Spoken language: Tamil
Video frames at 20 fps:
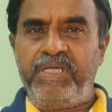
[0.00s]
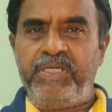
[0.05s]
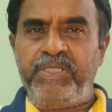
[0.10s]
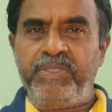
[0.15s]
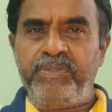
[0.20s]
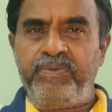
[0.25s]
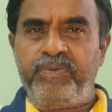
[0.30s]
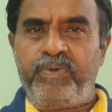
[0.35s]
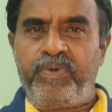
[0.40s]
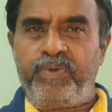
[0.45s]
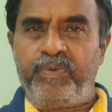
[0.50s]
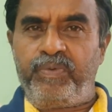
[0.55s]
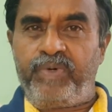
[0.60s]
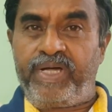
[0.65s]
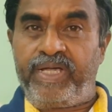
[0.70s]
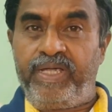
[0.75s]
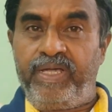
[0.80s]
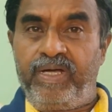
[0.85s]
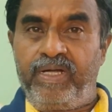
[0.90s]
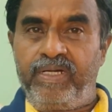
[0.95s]
இது ஒரு
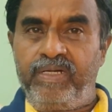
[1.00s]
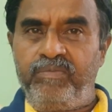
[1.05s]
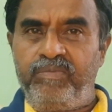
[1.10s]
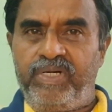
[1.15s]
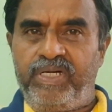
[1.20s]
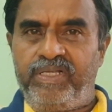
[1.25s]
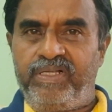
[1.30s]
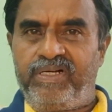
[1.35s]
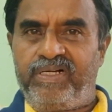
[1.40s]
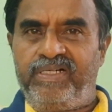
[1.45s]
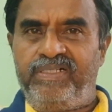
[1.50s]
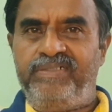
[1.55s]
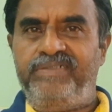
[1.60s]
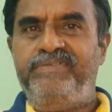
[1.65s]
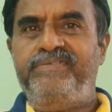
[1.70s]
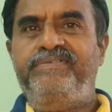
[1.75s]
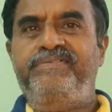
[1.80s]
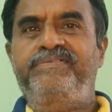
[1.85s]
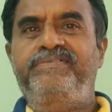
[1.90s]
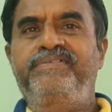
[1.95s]
வகையான மனிதர்கள்
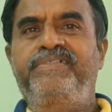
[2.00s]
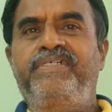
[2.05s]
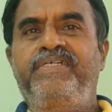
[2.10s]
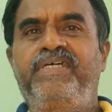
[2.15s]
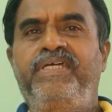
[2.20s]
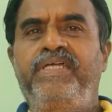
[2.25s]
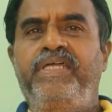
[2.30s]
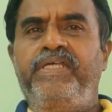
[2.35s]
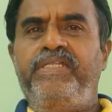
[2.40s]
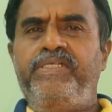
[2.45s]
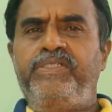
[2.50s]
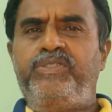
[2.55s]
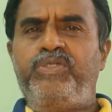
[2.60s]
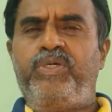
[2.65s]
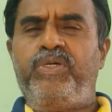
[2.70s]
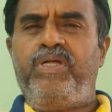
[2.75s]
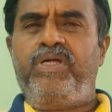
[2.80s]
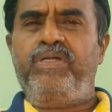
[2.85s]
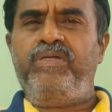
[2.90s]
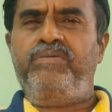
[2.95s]
எதை
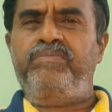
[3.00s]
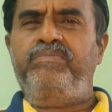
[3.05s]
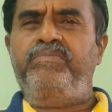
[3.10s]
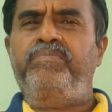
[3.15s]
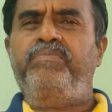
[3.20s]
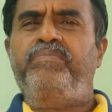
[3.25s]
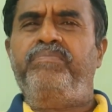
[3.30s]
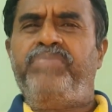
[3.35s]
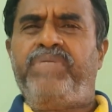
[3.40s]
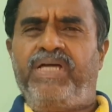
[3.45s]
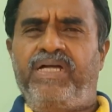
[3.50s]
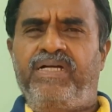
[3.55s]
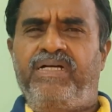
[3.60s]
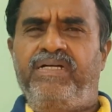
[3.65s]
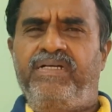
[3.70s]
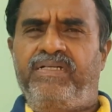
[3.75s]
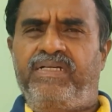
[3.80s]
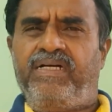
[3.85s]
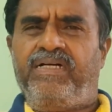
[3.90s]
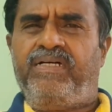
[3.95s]
சொன்னாலும்
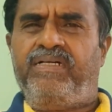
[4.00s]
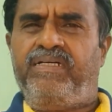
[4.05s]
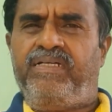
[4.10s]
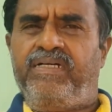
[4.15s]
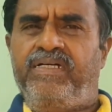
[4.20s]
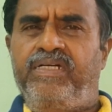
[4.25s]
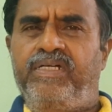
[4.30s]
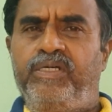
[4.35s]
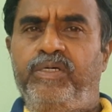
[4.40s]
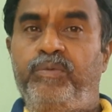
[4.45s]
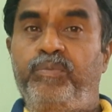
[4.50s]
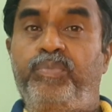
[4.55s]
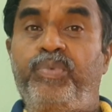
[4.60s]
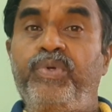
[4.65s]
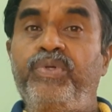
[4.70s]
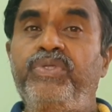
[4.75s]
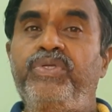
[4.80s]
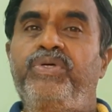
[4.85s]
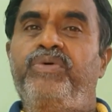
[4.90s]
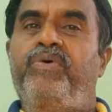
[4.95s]
டக்கு டக்கு டக்குன்னு
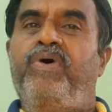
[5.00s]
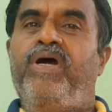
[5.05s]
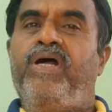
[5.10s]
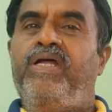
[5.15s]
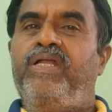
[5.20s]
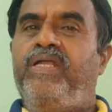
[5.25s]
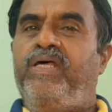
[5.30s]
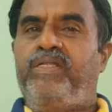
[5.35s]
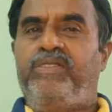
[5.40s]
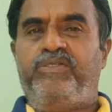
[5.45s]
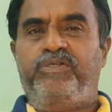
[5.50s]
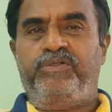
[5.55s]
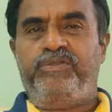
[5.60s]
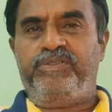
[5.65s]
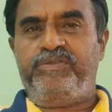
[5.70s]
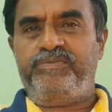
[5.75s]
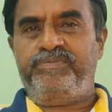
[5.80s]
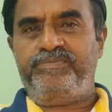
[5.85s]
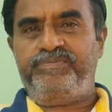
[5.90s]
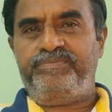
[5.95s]
புரிஞ்சுக்குவாங்கன்னு அர்த்தம்
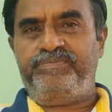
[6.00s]
அது